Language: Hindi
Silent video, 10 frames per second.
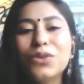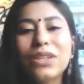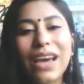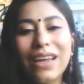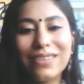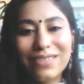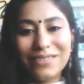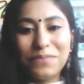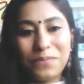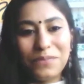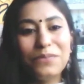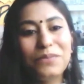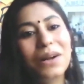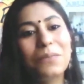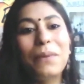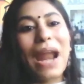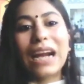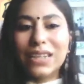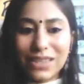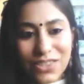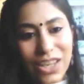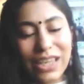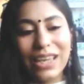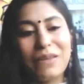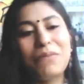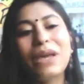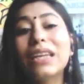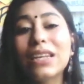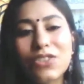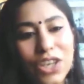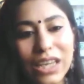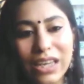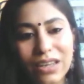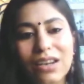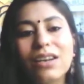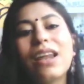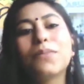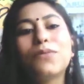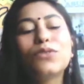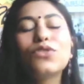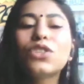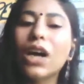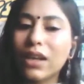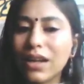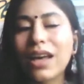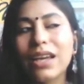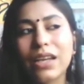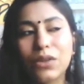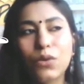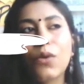अंडरस्टूड कि यार प्रैक्टिस चाहिए मेहनत चाहिए अगर आप कुछ करना है